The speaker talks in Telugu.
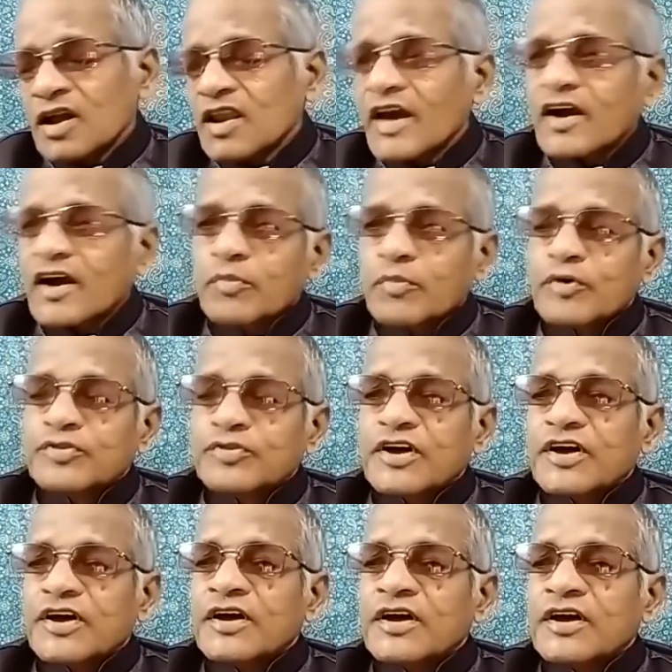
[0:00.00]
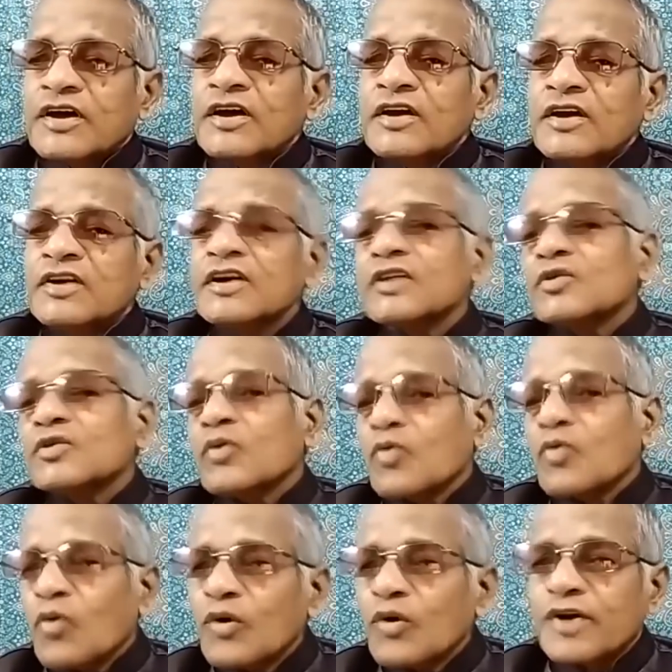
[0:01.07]
లేకపోతే ఏదో
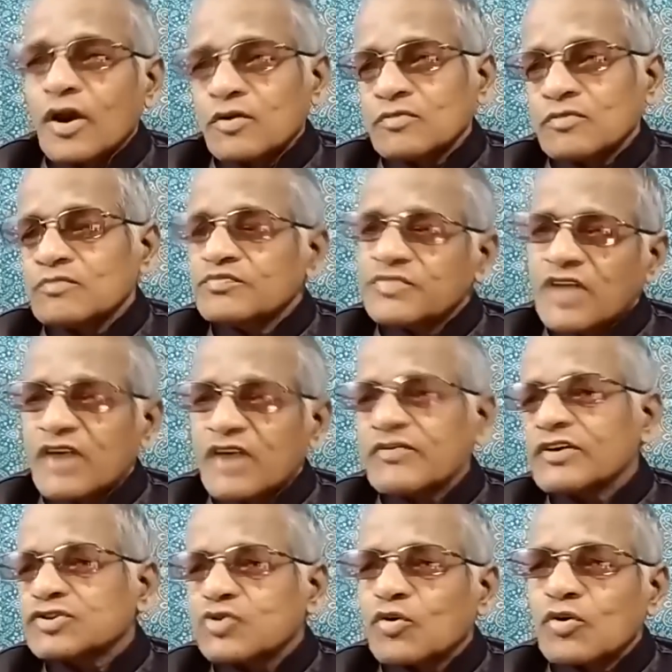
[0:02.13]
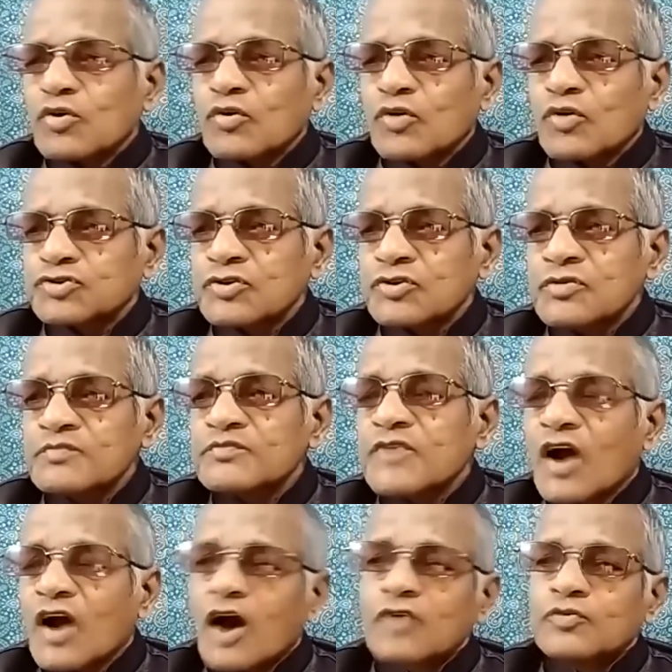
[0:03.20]
కోరికలు నెరవేర్చుకోవడం కోసం
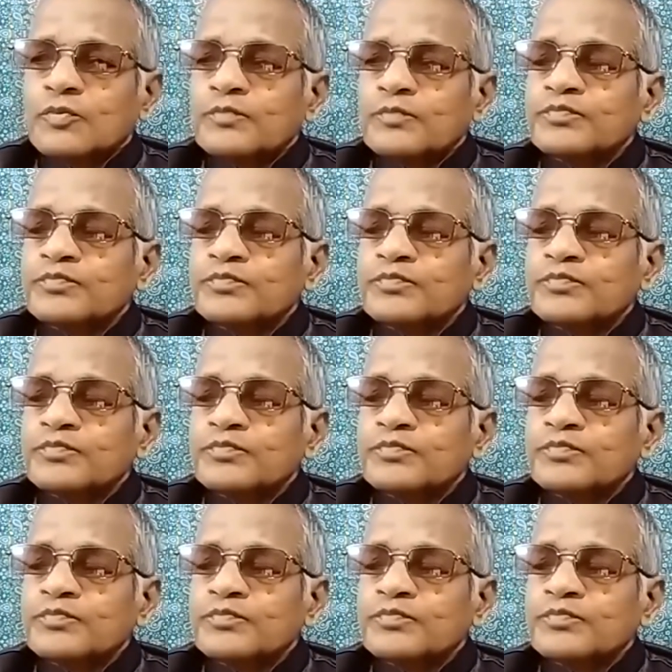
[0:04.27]
కాదు